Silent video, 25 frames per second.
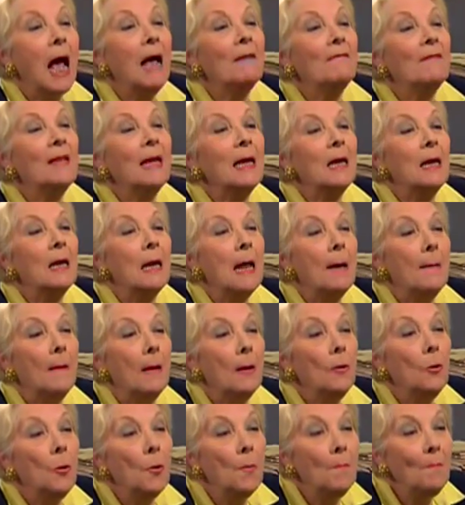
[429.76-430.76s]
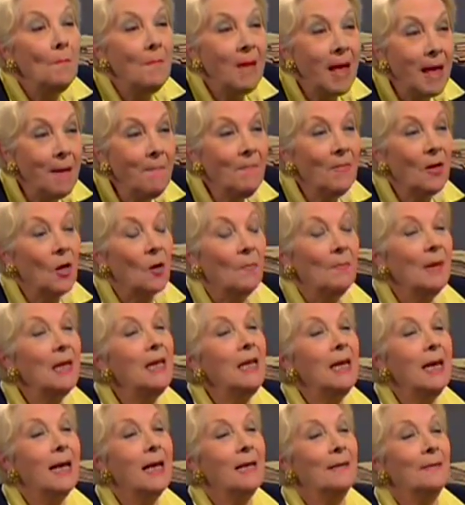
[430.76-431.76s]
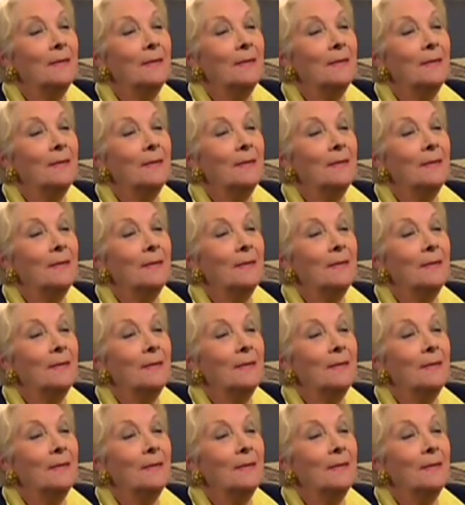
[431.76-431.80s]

avec le même comédien.